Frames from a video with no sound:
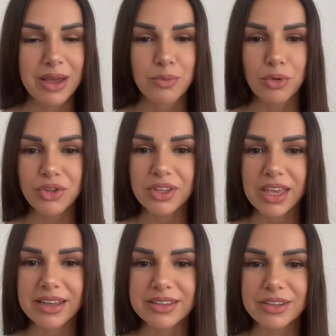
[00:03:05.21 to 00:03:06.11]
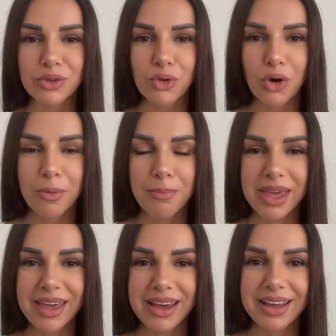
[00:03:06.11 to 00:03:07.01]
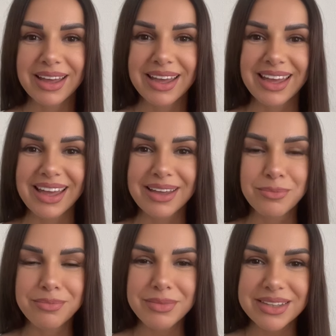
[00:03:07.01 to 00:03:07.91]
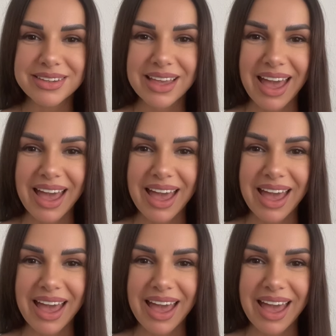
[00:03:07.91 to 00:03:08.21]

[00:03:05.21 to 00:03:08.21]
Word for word: möchte er dich noch mehr mit